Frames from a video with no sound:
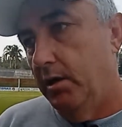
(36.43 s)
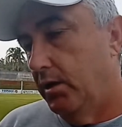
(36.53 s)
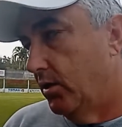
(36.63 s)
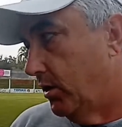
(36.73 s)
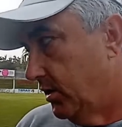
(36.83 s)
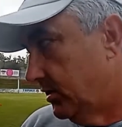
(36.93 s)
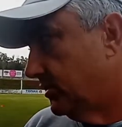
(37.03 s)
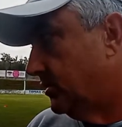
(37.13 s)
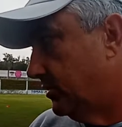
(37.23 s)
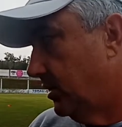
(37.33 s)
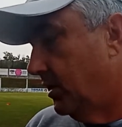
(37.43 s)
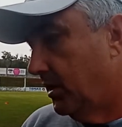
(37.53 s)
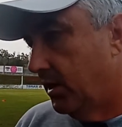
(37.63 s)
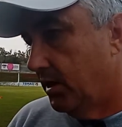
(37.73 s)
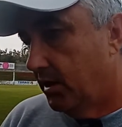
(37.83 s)
e nós
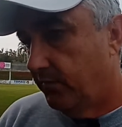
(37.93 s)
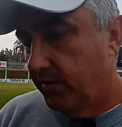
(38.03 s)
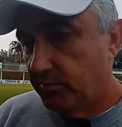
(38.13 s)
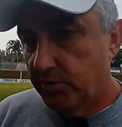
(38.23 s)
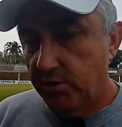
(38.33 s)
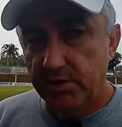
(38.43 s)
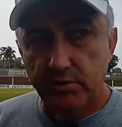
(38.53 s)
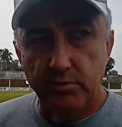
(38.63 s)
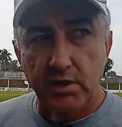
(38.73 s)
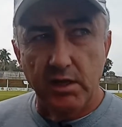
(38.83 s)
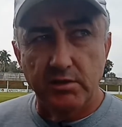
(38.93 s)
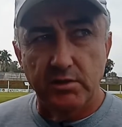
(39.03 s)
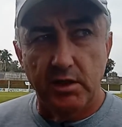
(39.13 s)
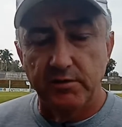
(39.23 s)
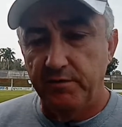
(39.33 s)
é, viemos dois
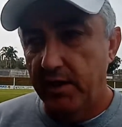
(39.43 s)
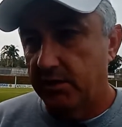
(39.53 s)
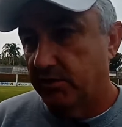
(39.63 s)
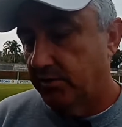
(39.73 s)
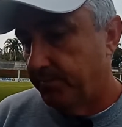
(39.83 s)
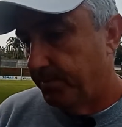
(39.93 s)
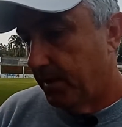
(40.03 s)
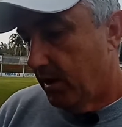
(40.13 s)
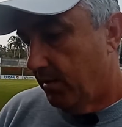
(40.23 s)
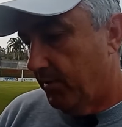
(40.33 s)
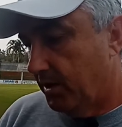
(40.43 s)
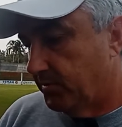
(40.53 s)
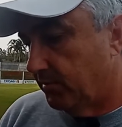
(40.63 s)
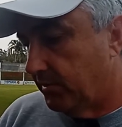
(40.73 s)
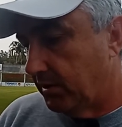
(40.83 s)
resultados adversos, mas nós
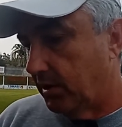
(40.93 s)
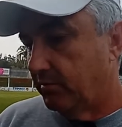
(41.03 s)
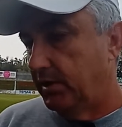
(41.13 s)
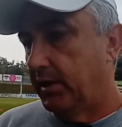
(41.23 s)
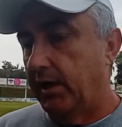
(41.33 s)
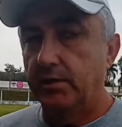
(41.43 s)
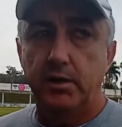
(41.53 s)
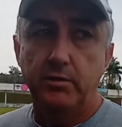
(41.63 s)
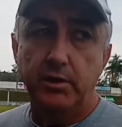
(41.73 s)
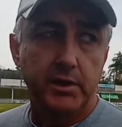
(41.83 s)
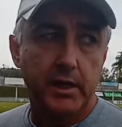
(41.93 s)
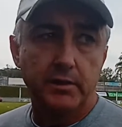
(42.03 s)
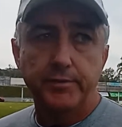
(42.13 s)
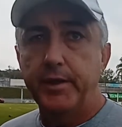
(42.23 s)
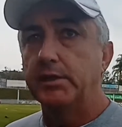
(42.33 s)
precisamos ter tranquilidade.
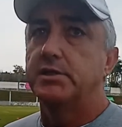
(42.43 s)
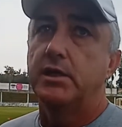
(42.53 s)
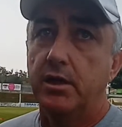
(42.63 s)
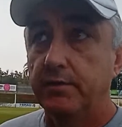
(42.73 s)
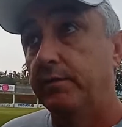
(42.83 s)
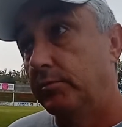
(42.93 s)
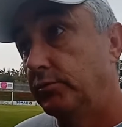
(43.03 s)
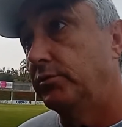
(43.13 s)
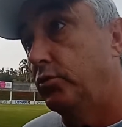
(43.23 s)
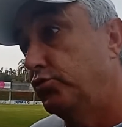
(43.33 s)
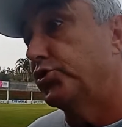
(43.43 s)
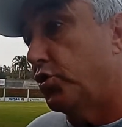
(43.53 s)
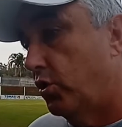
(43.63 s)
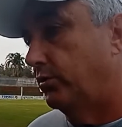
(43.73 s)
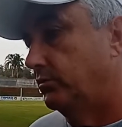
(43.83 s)
Tranquilidade não quer dizer que nós vamos com
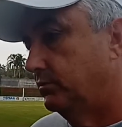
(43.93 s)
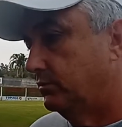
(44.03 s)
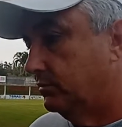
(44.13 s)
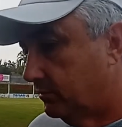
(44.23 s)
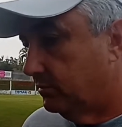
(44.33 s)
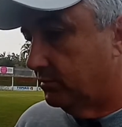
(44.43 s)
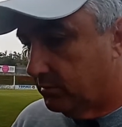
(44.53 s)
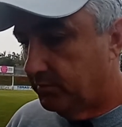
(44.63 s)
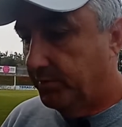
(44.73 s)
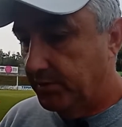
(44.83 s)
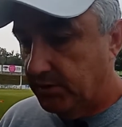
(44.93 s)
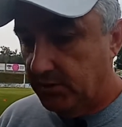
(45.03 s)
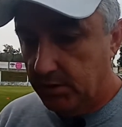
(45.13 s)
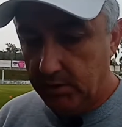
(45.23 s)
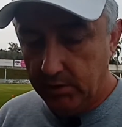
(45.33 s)
sono.
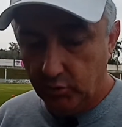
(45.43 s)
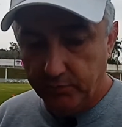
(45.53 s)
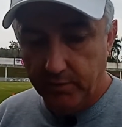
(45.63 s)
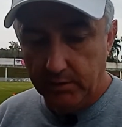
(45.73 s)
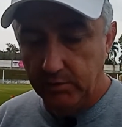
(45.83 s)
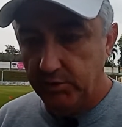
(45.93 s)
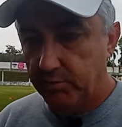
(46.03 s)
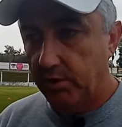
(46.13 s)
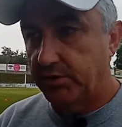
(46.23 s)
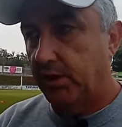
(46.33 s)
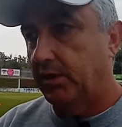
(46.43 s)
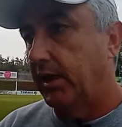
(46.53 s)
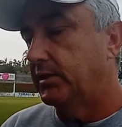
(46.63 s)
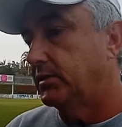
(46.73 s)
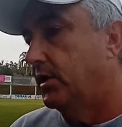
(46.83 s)
Precisa, eu estou falando isso para os nossos
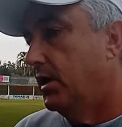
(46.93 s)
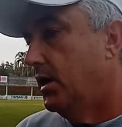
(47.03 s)
atletas,